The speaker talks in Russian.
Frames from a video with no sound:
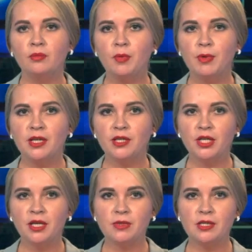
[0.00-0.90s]
мы продолжаем
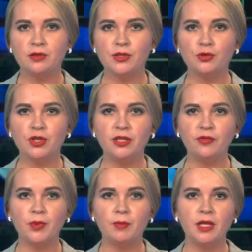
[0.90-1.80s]
цикл сюжетов про
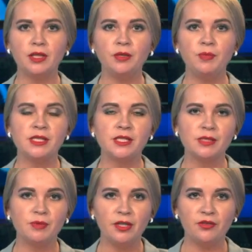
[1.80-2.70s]
молодых
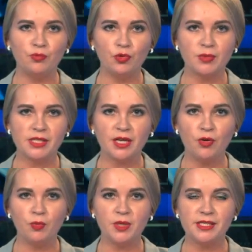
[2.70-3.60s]
бизнесменов Мурманской
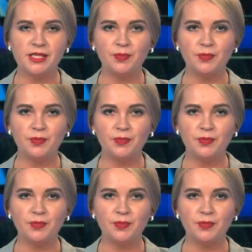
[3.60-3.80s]
области.